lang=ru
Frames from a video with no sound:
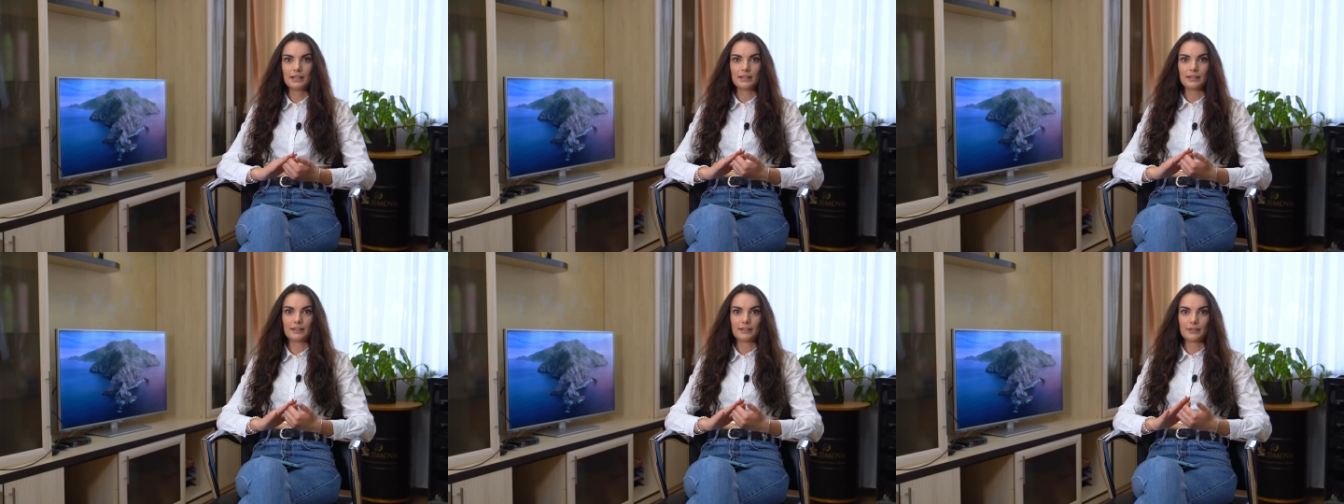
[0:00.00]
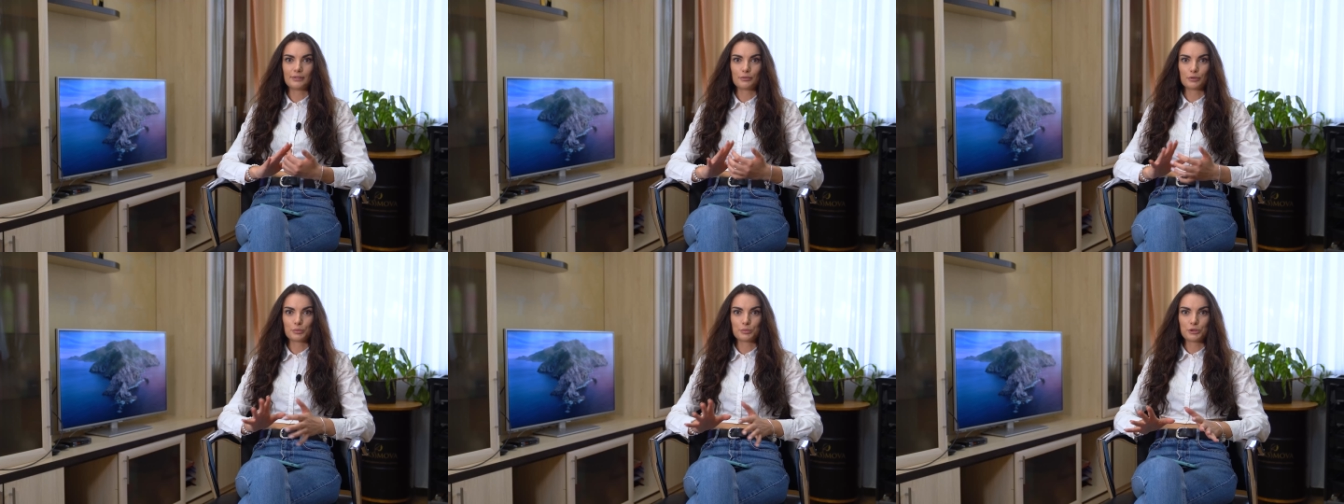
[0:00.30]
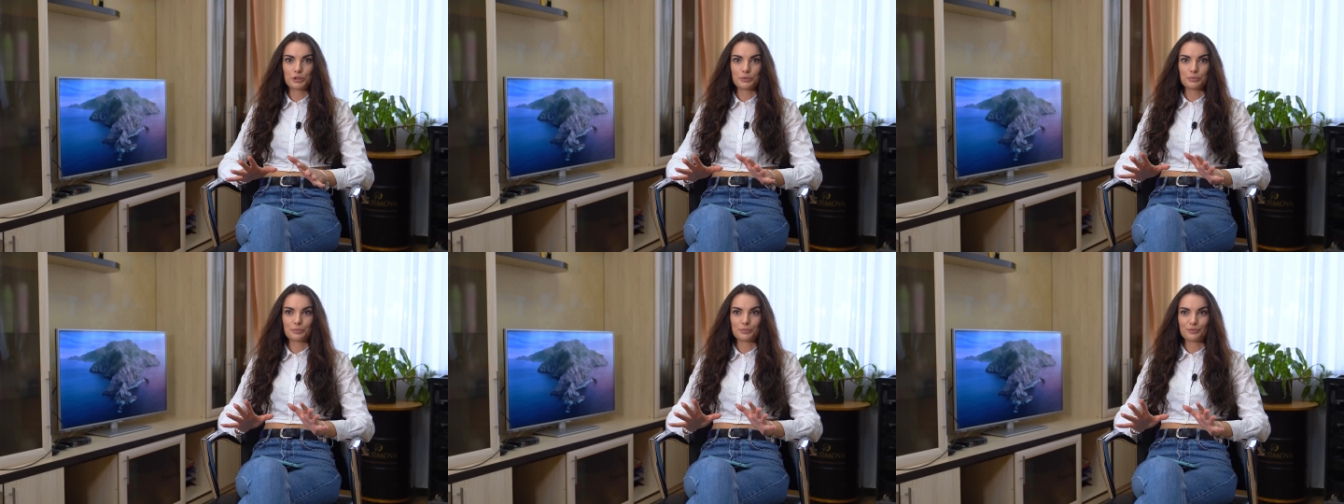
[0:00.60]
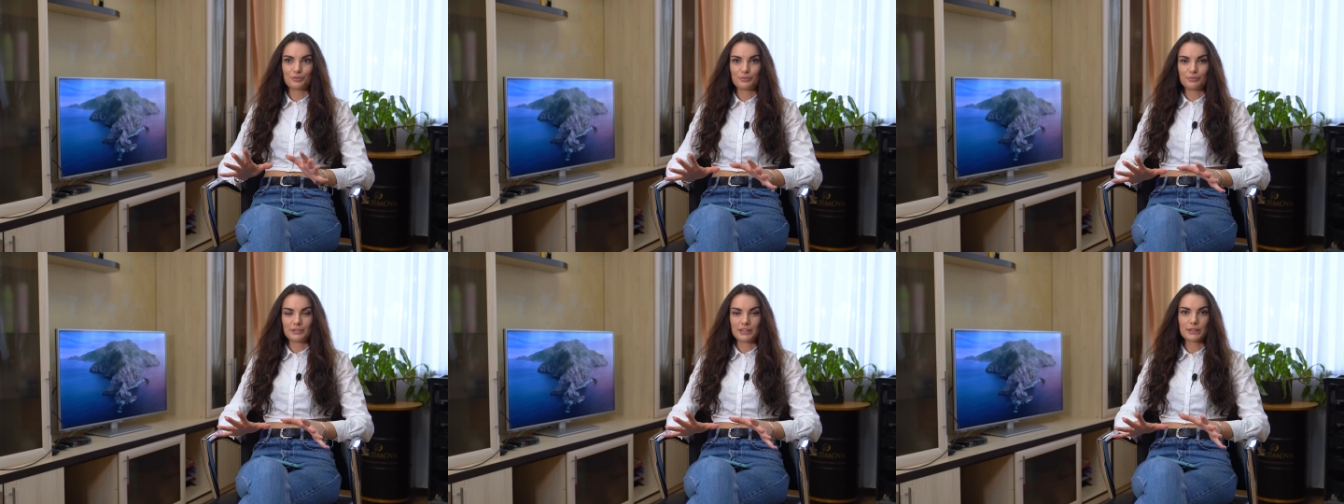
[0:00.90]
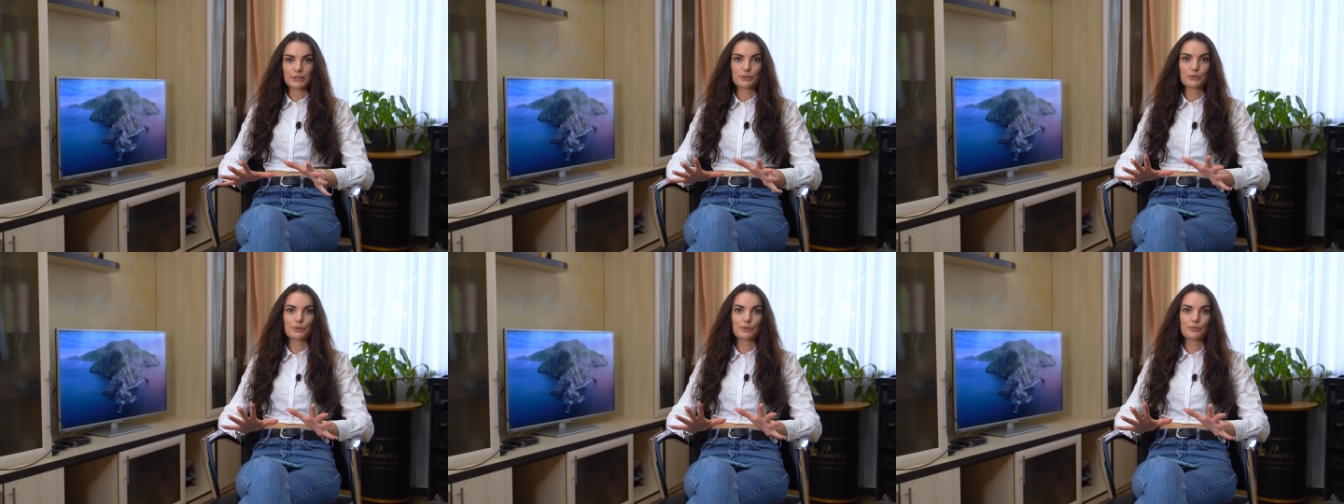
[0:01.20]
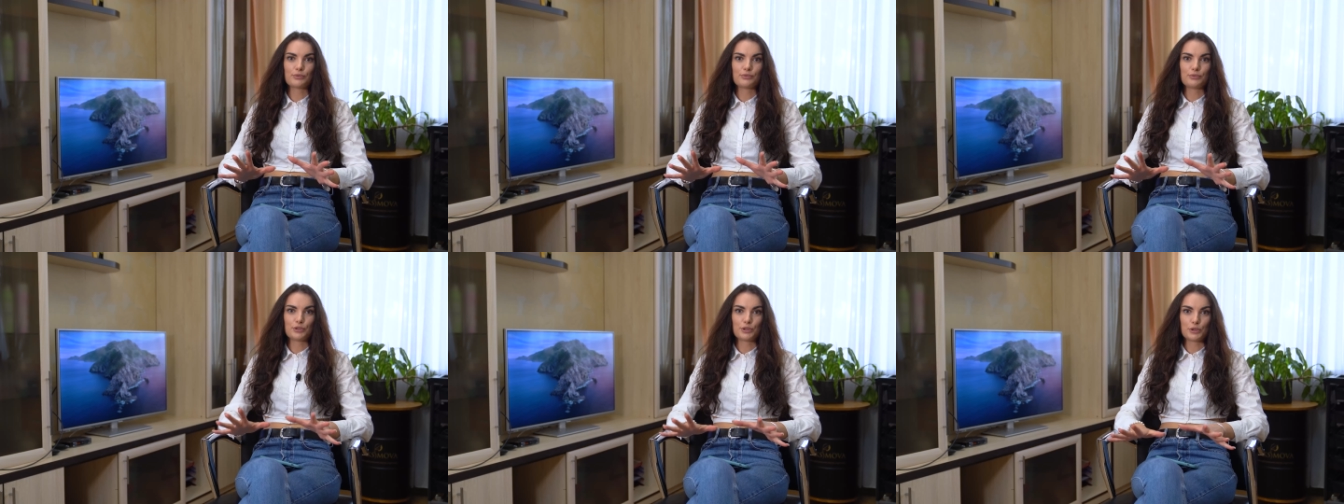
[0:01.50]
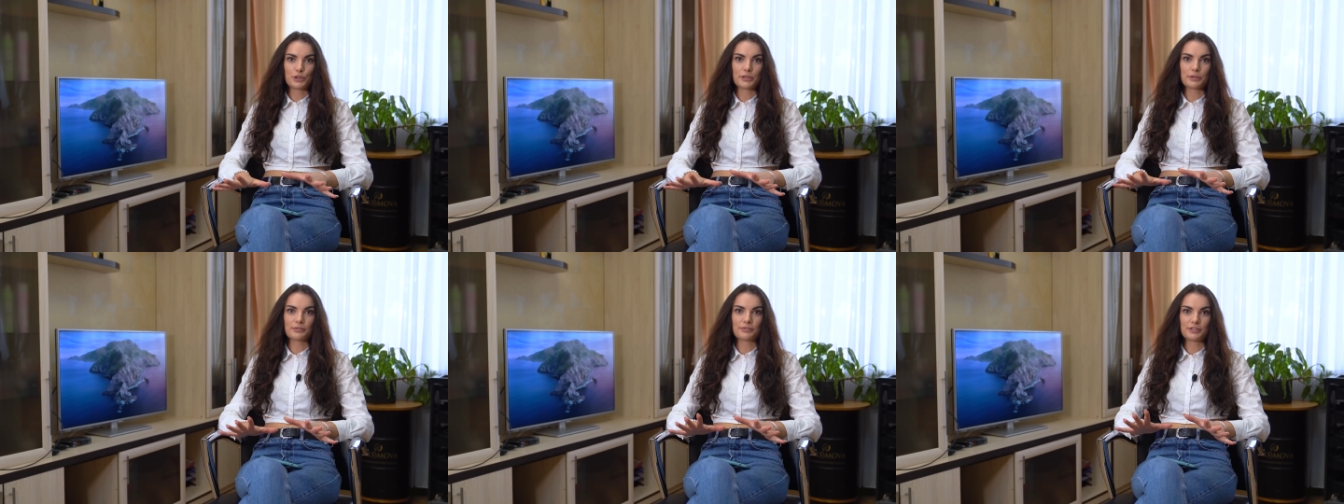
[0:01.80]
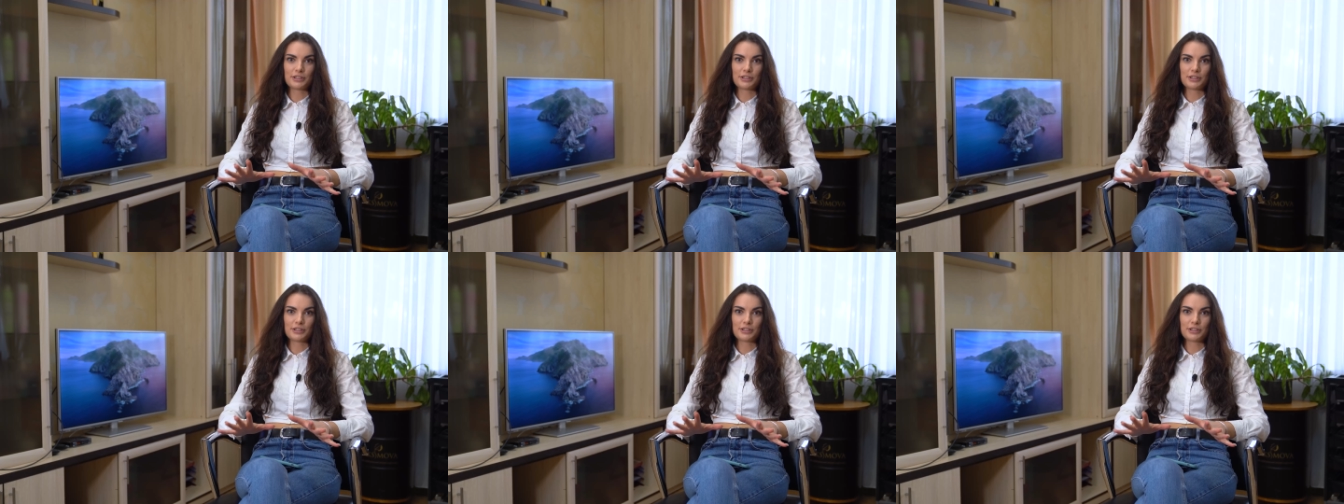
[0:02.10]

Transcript: А, в общем, делают все,